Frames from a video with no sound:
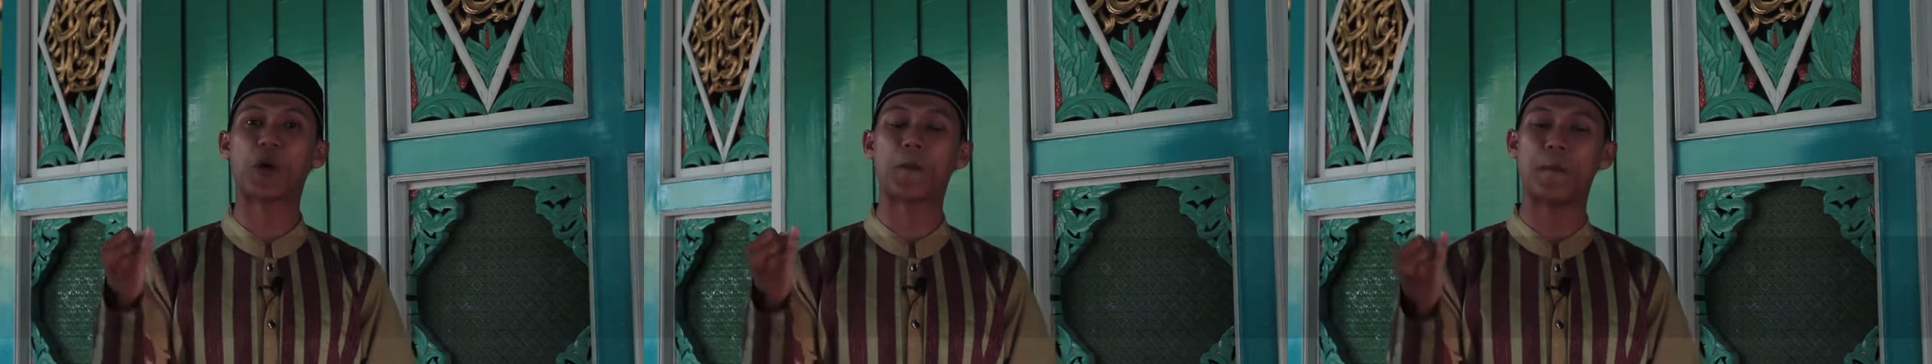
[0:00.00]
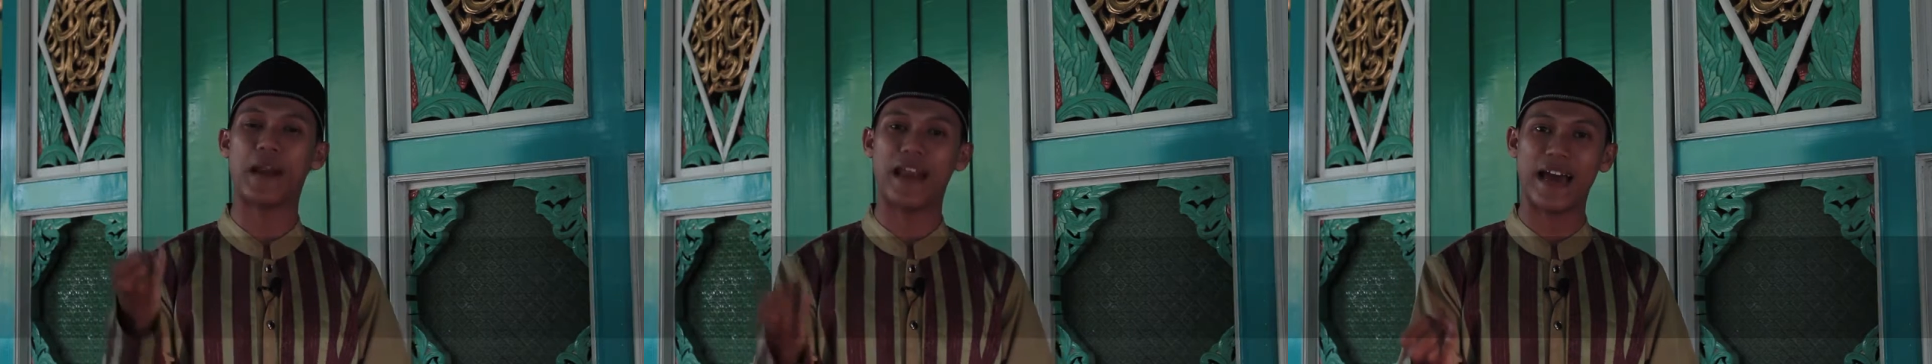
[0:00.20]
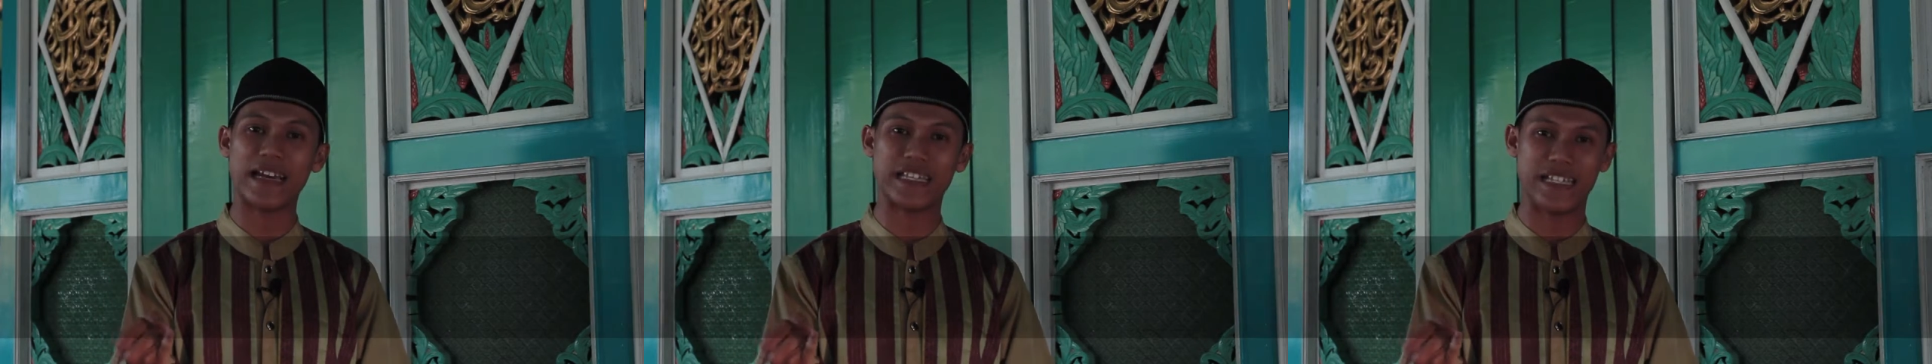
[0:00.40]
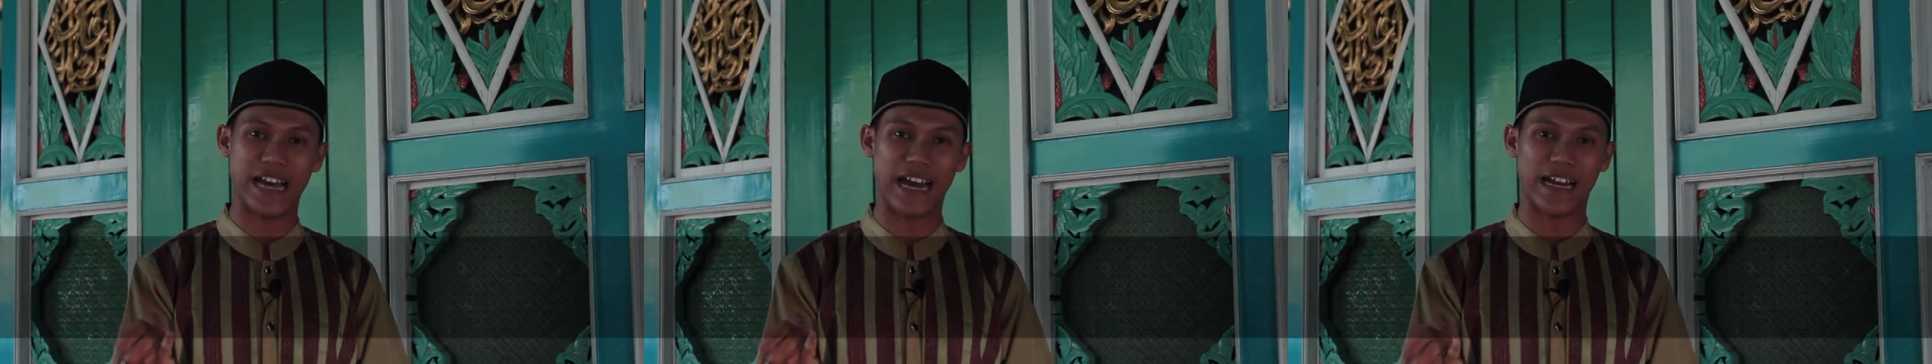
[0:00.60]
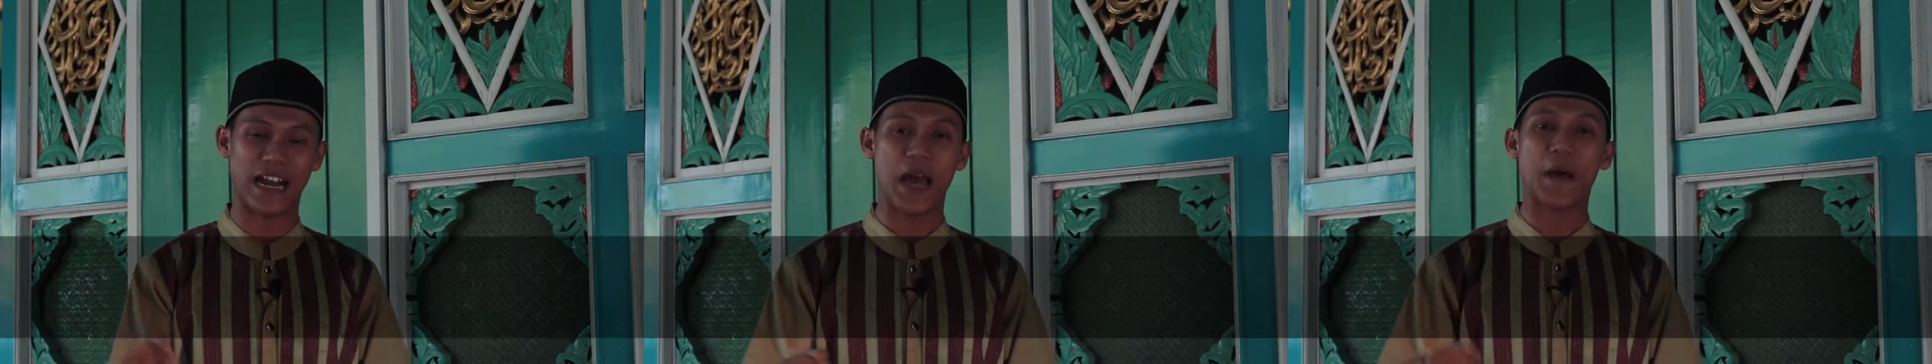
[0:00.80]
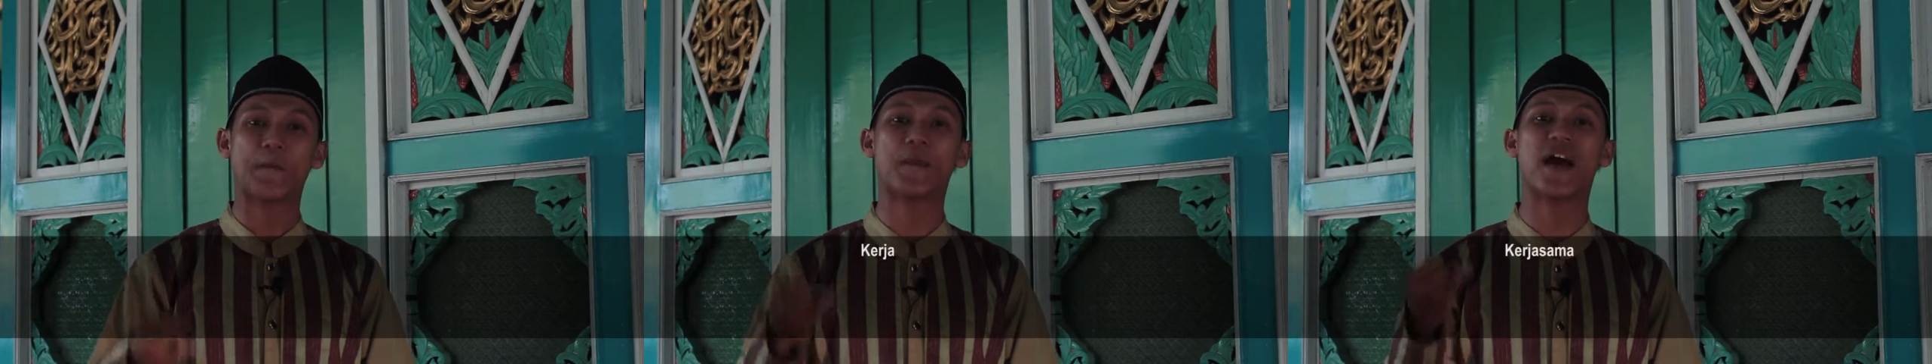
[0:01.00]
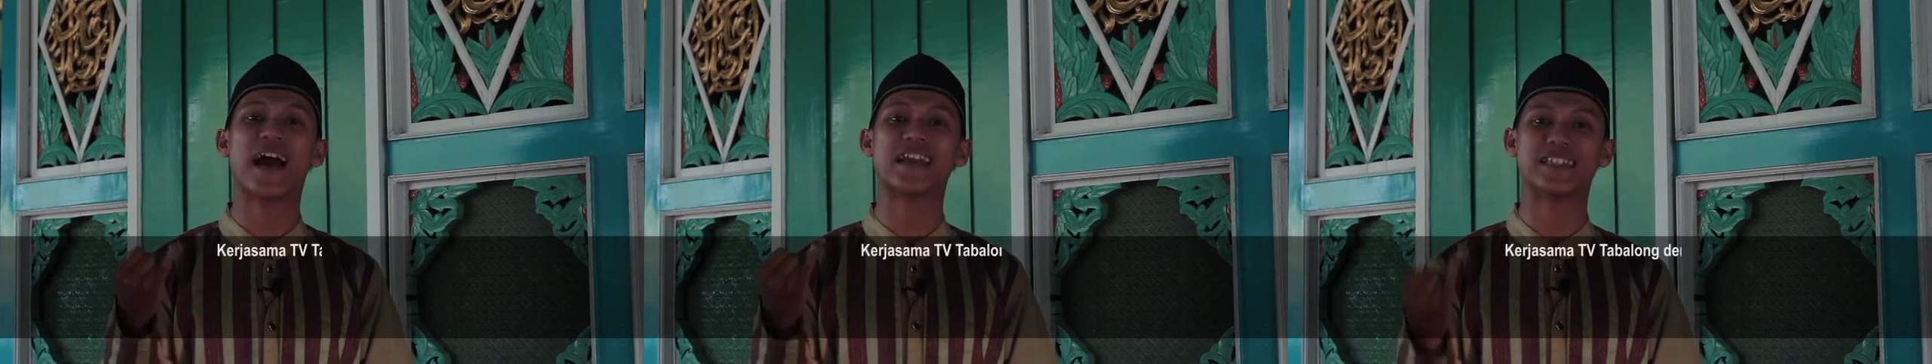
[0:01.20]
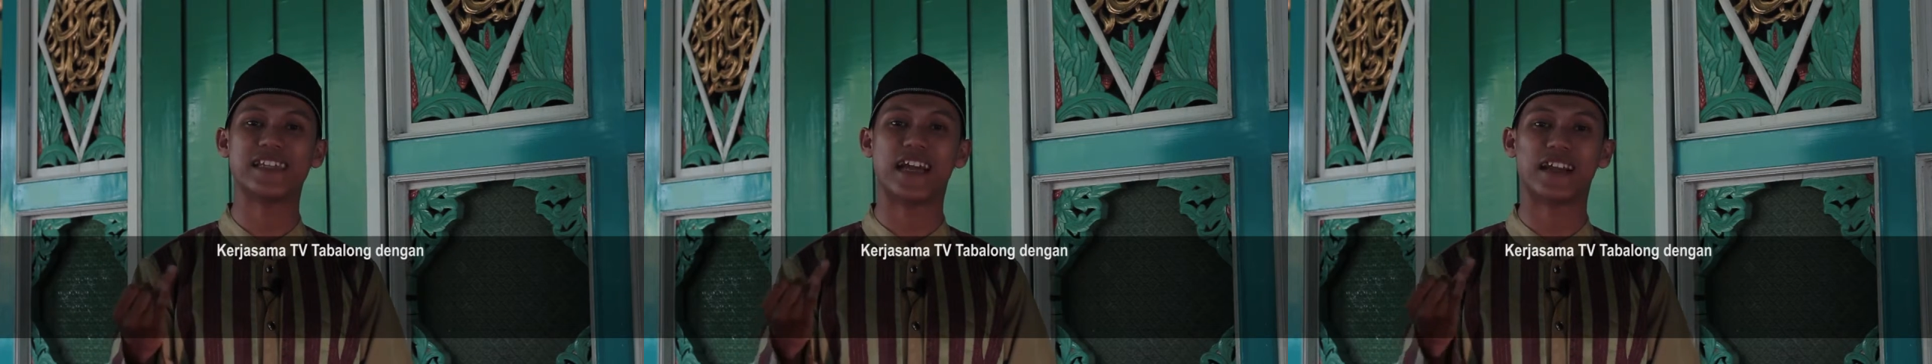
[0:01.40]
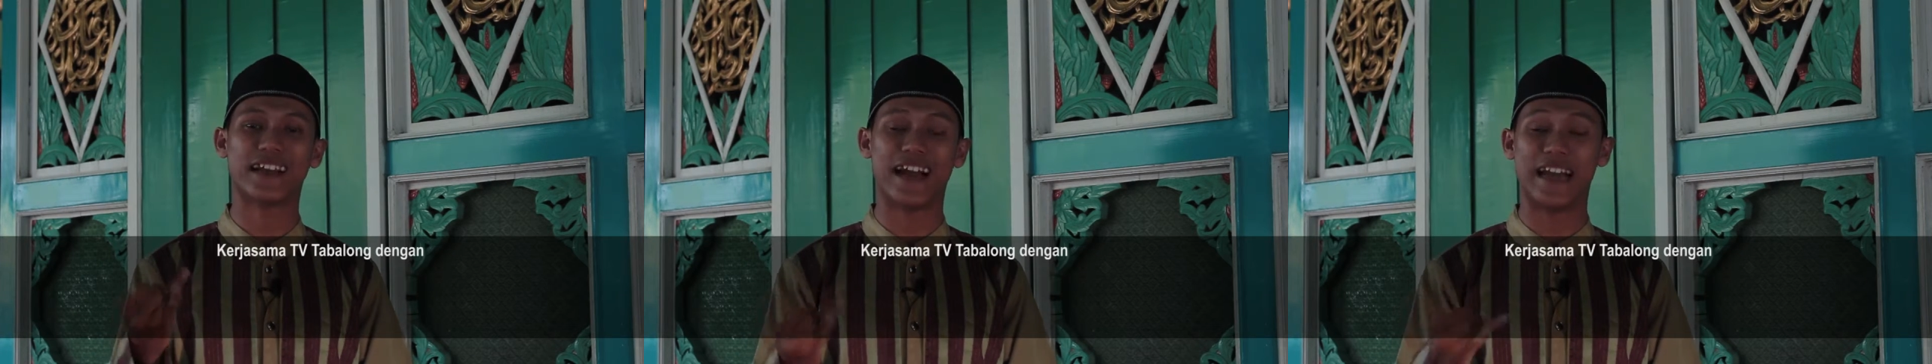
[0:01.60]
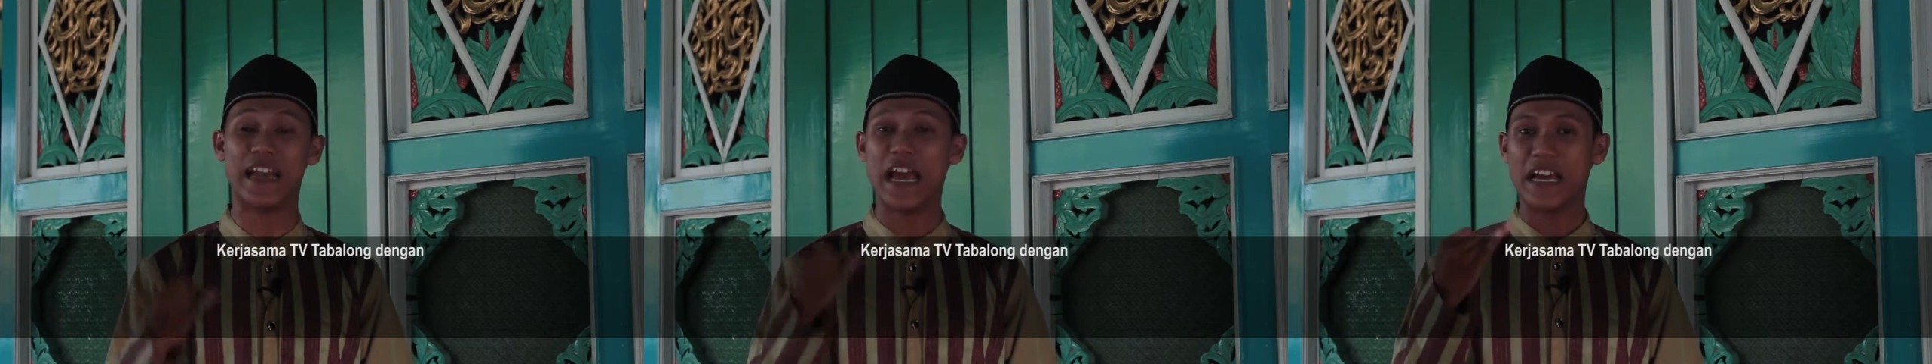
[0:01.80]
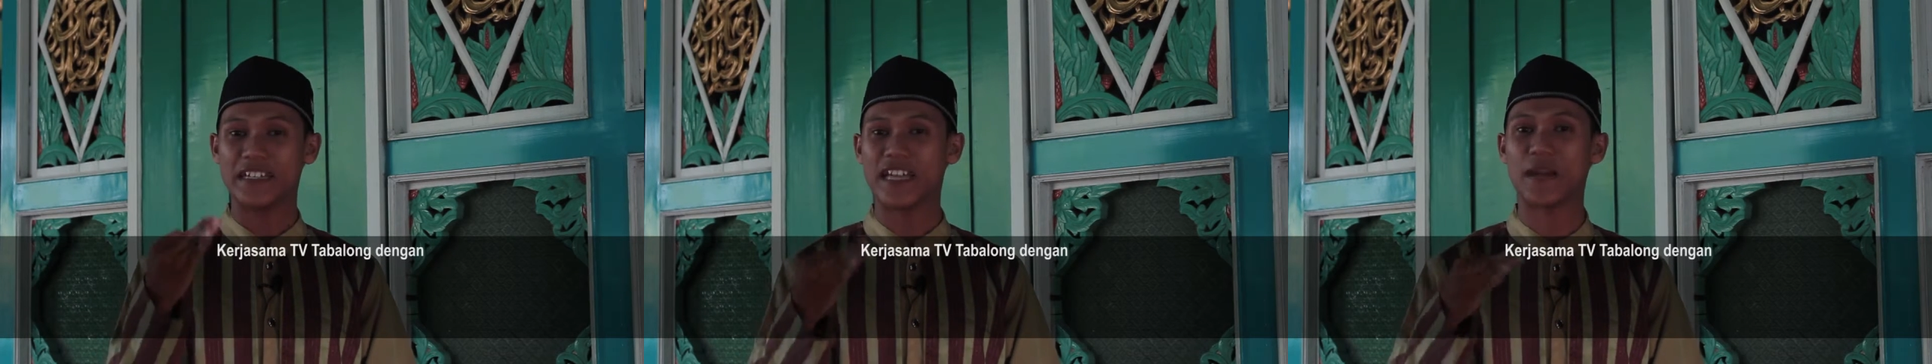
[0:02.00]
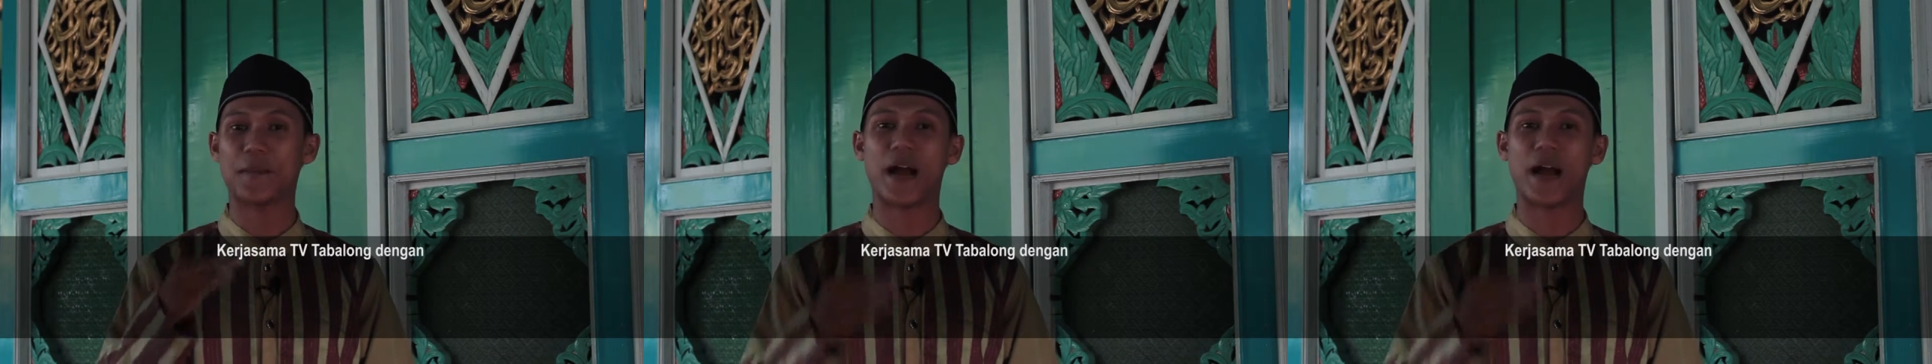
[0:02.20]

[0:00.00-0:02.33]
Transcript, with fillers: untuk belajar, mengajarkan